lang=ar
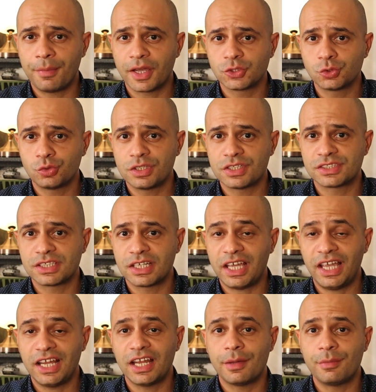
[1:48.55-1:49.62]
مخزون
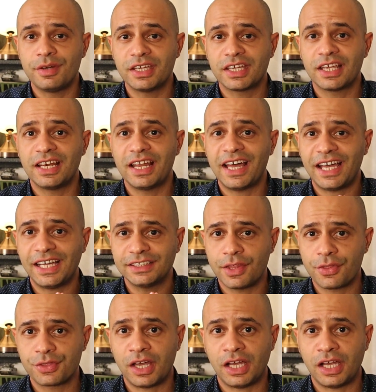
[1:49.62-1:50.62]
السلاح الأمريكي الأحدث